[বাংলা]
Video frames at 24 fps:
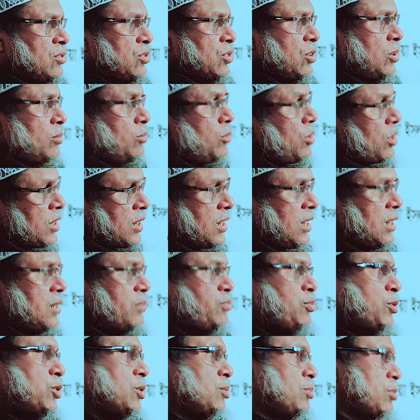সময়ের কালে
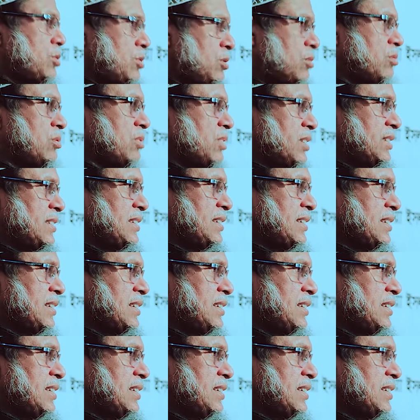পরিবর্তন হয়েছে